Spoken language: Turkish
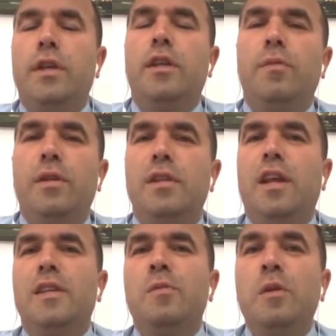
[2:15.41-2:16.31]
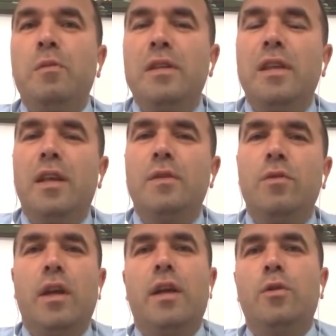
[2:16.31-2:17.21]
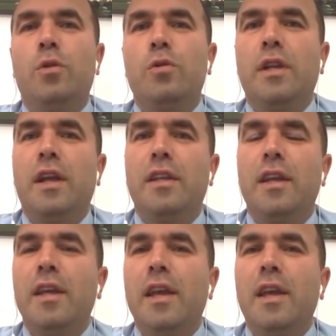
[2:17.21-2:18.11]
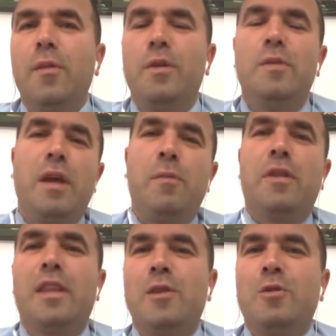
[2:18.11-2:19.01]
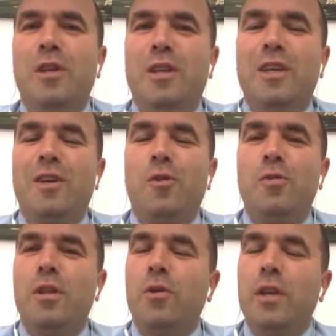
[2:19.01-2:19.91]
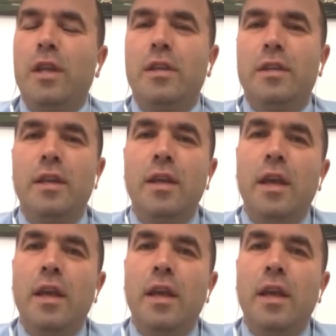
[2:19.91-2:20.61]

Girmesi lazım, girmesi lazım. Dakika 90'a kadar bizim yayın sonra iki oyuncu da oyuna girdi.